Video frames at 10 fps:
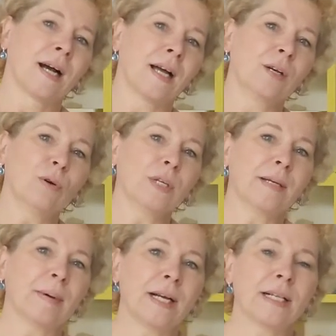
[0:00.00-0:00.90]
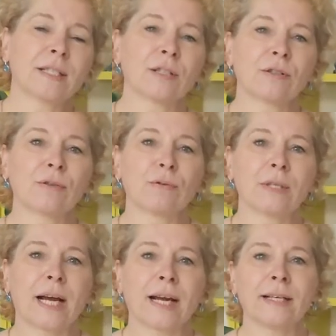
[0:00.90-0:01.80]
Hallo, liebe Eltern
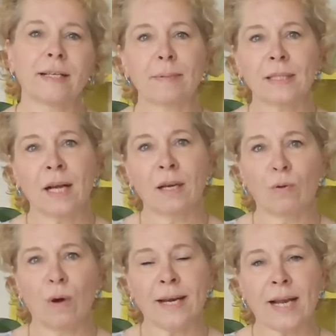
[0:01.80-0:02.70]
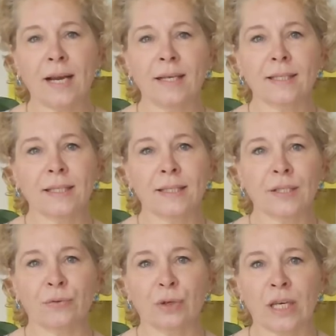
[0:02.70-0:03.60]
und ein liebes Hallo an alle, die
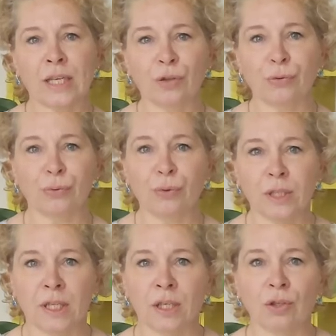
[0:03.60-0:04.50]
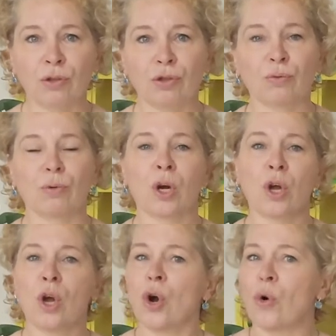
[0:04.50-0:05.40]
sich für Kinderfüße, Kinderschuhe
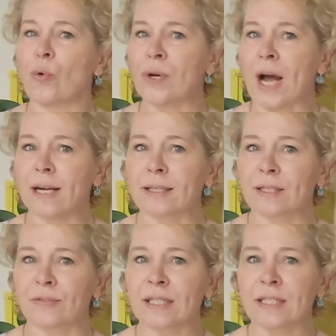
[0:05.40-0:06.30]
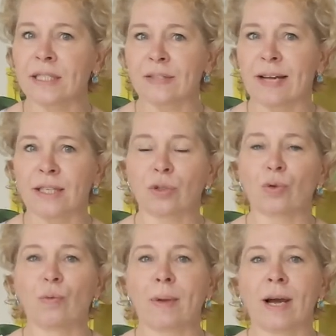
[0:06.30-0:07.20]
und all das Wissenswerte
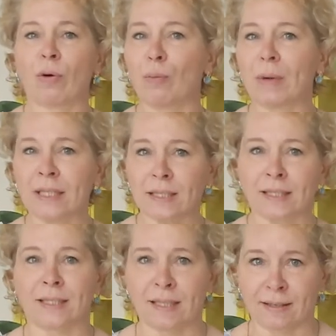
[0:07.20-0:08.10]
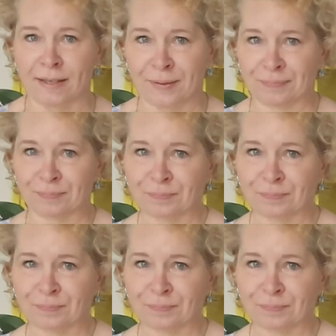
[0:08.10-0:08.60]
drumherum interessieren.